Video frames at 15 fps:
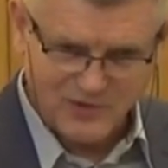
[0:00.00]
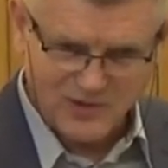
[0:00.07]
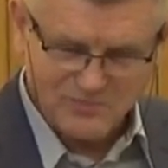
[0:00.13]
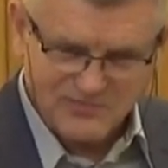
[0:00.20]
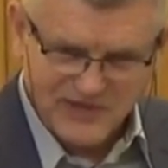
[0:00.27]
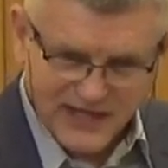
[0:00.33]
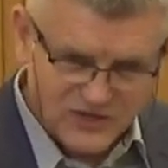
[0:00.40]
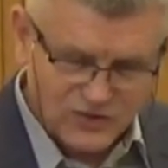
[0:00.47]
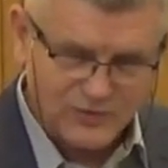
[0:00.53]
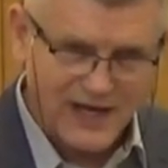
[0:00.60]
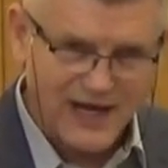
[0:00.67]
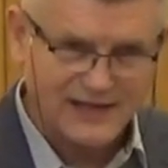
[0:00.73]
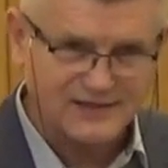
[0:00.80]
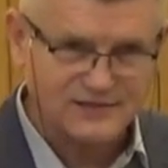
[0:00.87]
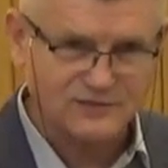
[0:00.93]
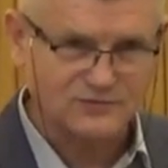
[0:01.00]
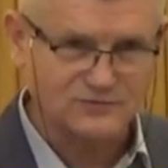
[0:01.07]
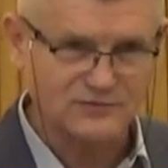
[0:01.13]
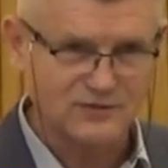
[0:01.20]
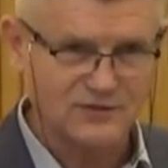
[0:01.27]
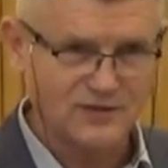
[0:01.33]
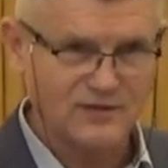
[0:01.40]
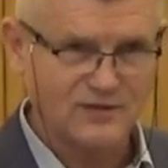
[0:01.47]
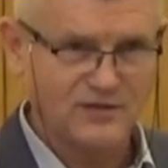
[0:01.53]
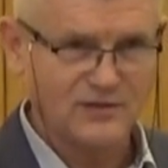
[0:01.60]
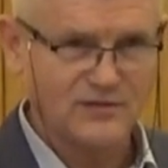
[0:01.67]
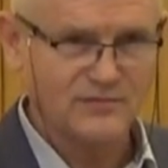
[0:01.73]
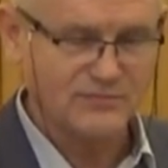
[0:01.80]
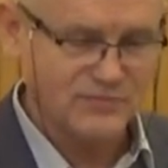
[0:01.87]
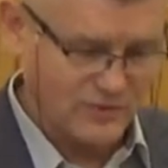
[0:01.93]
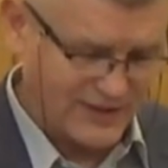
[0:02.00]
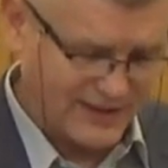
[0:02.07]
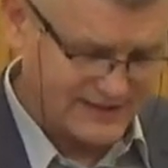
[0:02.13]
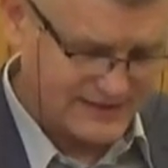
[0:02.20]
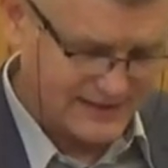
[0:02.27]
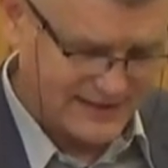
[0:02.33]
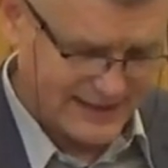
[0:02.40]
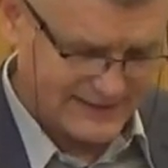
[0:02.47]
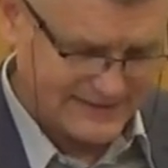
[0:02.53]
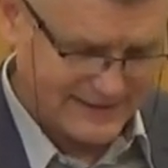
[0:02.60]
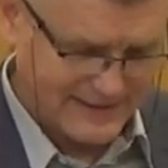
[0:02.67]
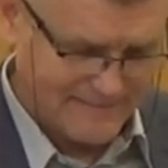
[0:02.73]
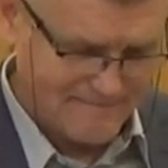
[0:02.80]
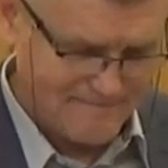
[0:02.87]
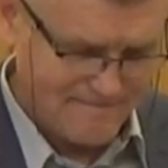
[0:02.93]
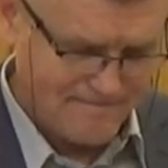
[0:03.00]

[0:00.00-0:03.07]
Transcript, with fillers: moją pierwszą reakcją była rezygnacja.